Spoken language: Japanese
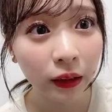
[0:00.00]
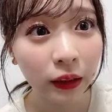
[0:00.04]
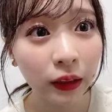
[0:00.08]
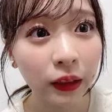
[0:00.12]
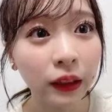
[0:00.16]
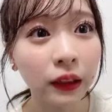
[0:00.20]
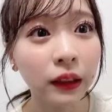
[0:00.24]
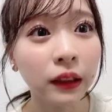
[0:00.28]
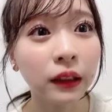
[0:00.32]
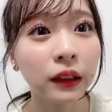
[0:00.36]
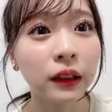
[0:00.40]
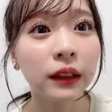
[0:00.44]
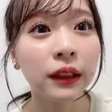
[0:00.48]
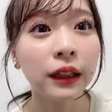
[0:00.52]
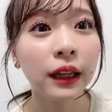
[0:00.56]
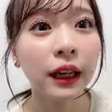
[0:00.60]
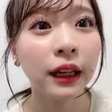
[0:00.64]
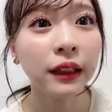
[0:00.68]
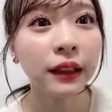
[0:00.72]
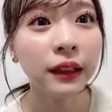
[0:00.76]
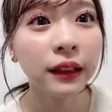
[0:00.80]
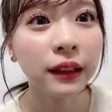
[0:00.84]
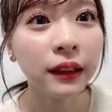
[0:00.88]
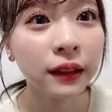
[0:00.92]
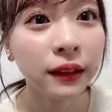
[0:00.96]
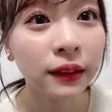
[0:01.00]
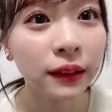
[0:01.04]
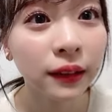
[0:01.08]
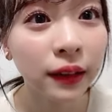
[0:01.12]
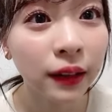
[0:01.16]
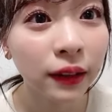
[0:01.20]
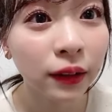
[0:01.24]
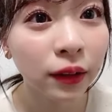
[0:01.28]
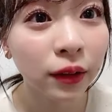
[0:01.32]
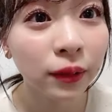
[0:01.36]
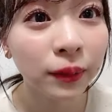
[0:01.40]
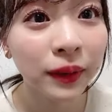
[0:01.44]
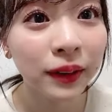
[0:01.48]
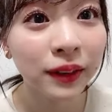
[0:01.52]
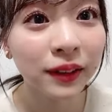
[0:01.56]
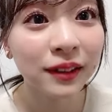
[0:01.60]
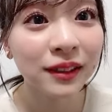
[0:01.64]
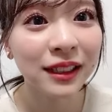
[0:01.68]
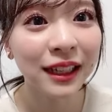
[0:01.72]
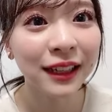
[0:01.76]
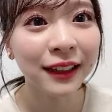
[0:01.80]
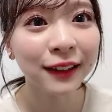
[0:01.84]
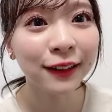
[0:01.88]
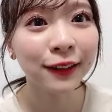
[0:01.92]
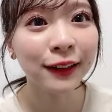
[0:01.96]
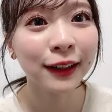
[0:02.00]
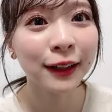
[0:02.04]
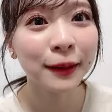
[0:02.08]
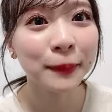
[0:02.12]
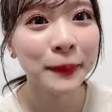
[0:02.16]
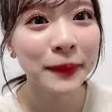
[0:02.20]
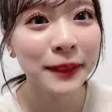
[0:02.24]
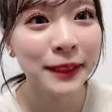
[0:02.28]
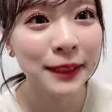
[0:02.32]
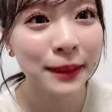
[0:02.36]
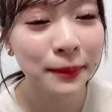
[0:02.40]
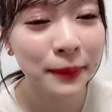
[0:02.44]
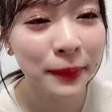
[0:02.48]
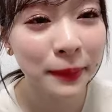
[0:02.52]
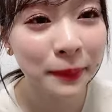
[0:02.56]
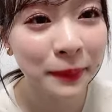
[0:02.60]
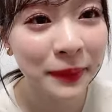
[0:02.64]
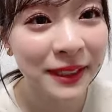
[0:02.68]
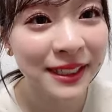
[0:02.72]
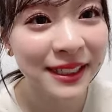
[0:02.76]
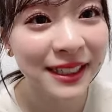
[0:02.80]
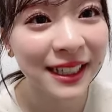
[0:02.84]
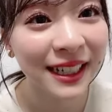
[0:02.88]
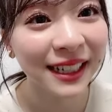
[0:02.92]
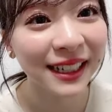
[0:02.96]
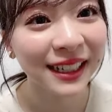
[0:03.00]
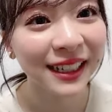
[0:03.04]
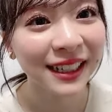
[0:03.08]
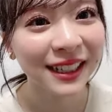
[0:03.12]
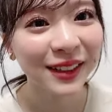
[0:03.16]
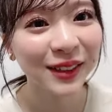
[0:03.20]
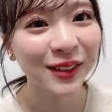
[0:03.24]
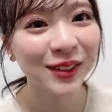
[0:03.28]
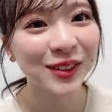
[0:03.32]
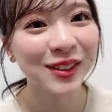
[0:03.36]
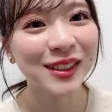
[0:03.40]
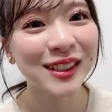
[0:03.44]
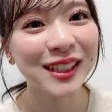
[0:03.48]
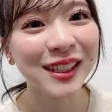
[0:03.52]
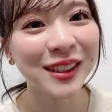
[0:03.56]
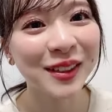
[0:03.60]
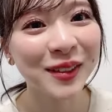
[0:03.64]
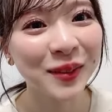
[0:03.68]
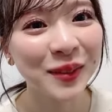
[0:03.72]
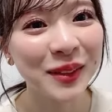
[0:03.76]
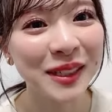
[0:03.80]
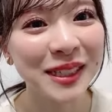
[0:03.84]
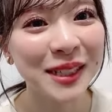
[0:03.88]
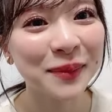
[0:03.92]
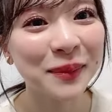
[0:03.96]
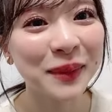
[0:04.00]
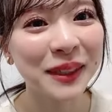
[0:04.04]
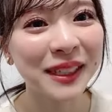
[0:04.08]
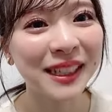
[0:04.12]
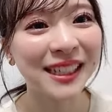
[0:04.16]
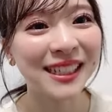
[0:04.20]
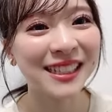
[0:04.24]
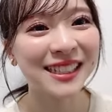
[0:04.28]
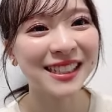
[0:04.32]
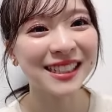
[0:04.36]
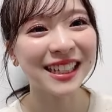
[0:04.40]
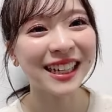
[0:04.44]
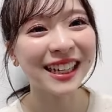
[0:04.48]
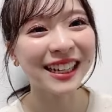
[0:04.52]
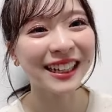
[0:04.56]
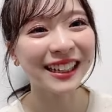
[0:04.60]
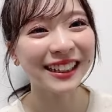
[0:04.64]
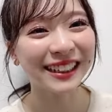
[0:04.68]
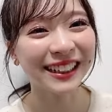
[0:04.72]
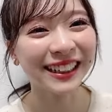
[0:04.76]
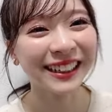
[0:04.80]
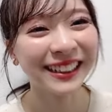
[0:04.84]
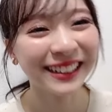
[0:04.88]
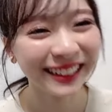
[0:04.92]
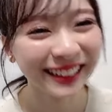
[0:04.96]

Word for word: 2位光アットマーク最後かみしめましたおつなるみ様でした